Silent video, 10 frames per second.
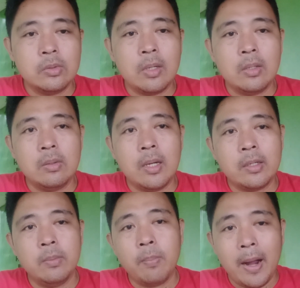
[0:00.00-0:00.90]
itu kalau
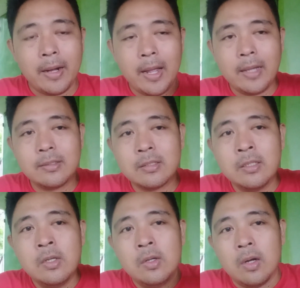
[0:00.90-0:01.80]
lagi panas
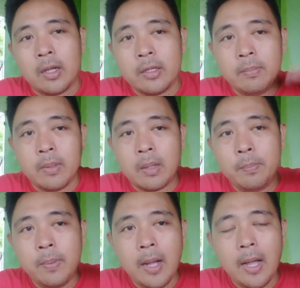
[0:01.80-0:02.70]
lagi
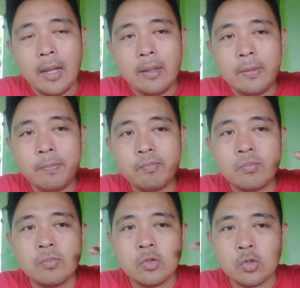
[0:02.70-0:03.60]
merebak
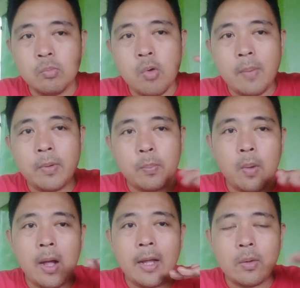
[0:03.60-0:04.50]
semua
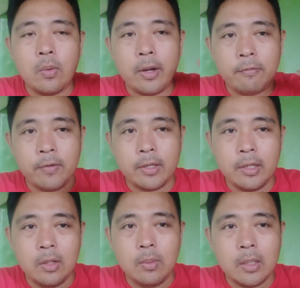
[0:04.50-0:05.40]
berpengaruh
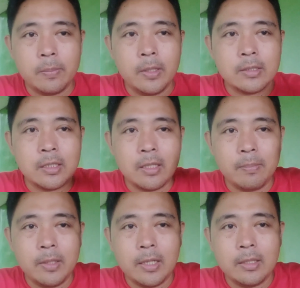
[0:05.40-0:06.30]
efeknya luar biasa
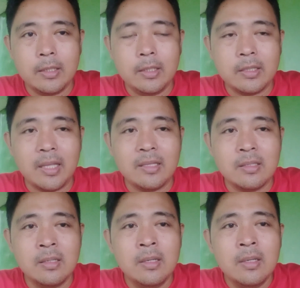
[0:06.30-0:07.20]
tapi nanti inten
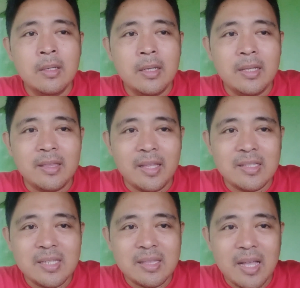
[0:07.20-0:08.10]

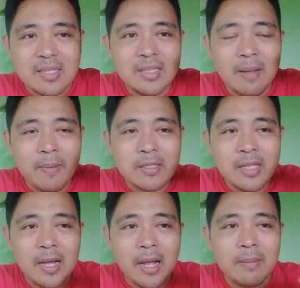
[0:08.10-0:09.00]
intensitasnya
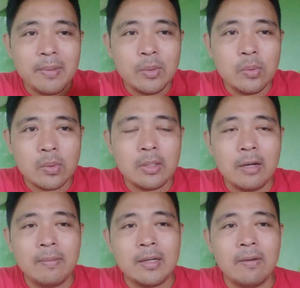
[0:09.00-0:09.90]
pasti akan menurun
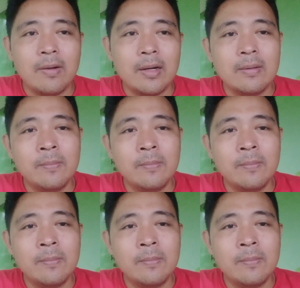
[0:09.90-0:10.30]
kawan-kawan